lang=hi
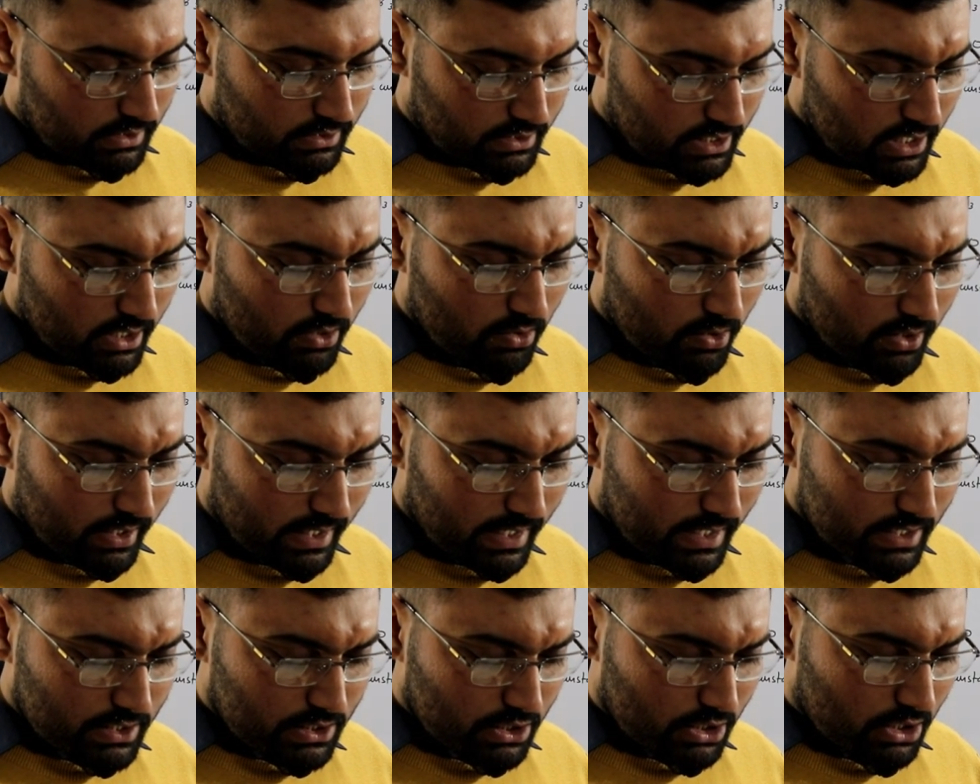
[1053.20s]
ठीक हो
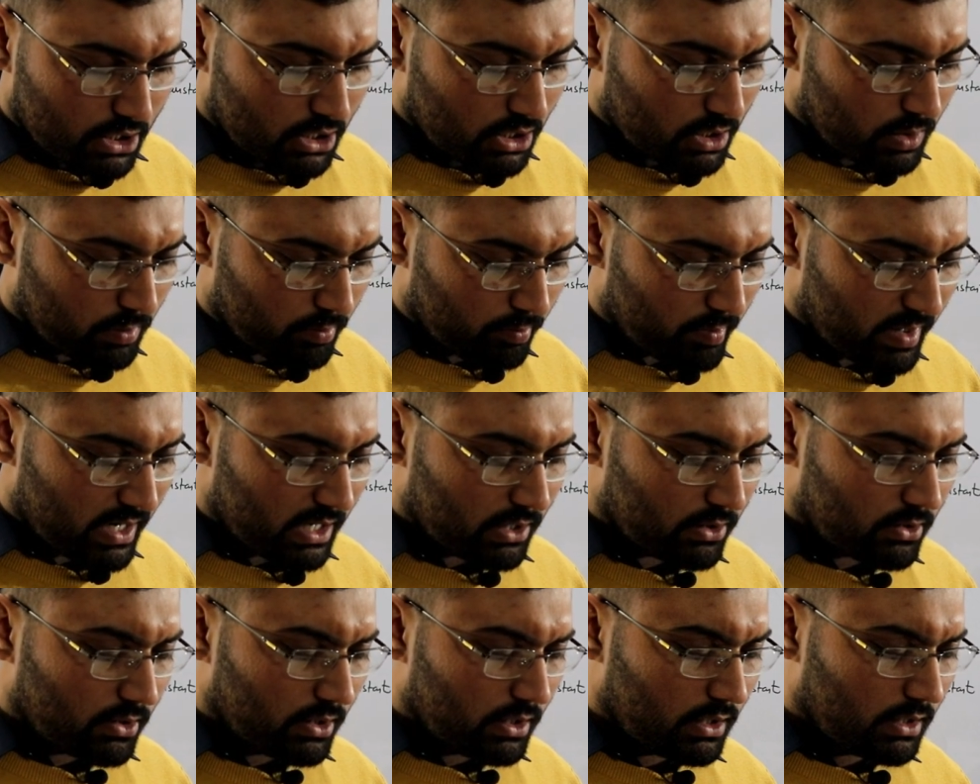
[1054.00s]
गया जी
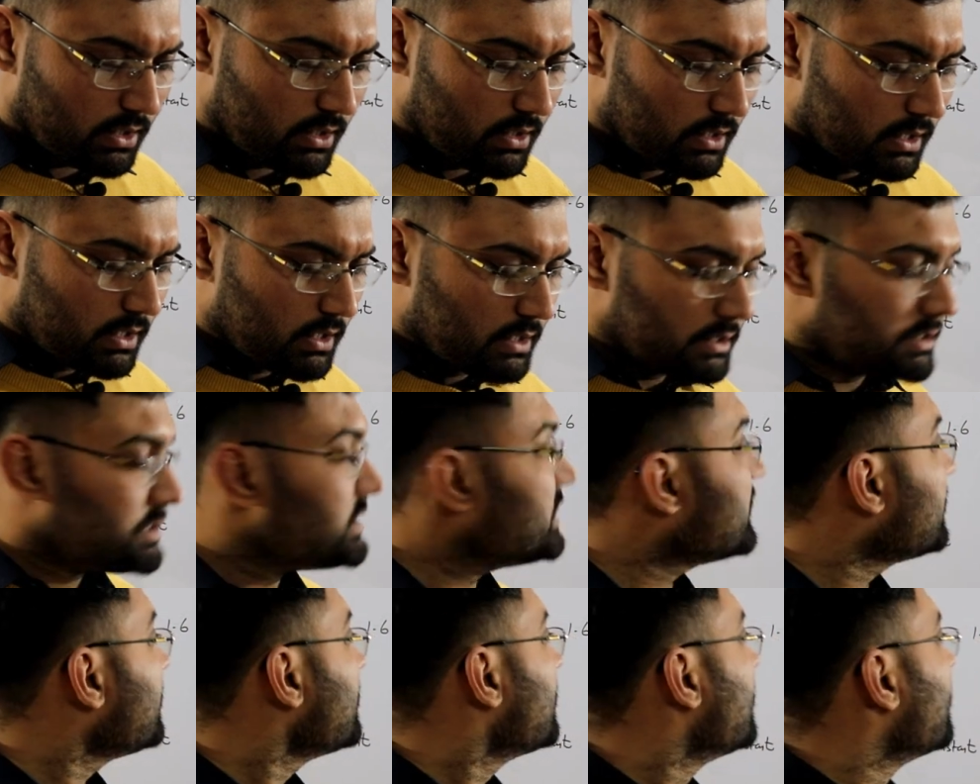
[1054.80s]
बिल्कुल
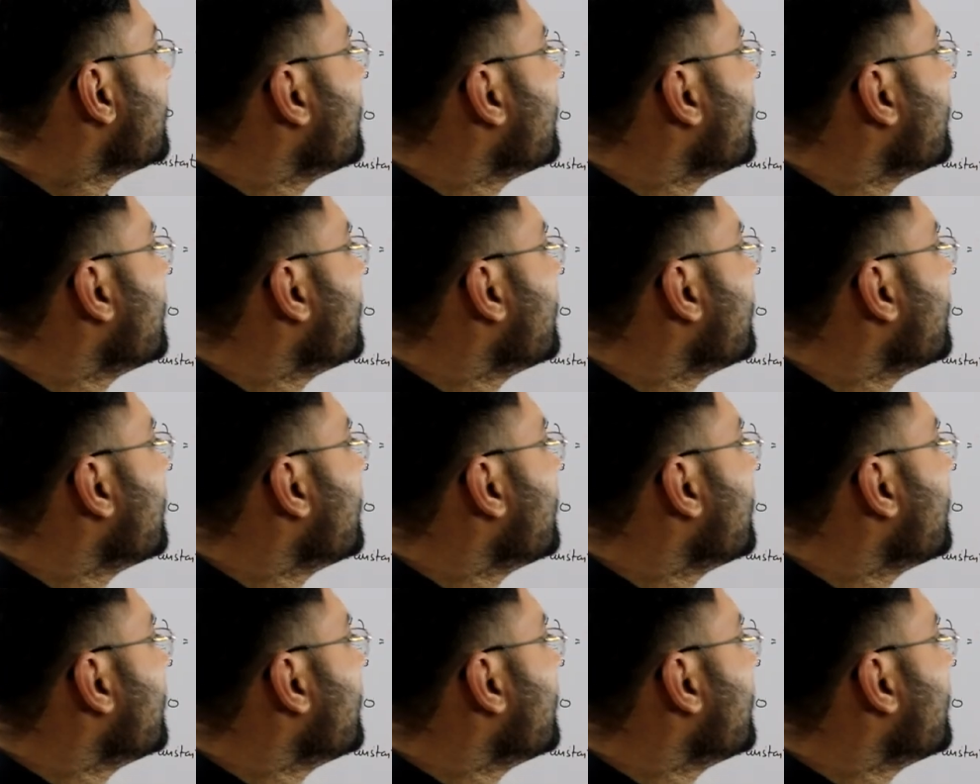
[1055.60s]
ठीक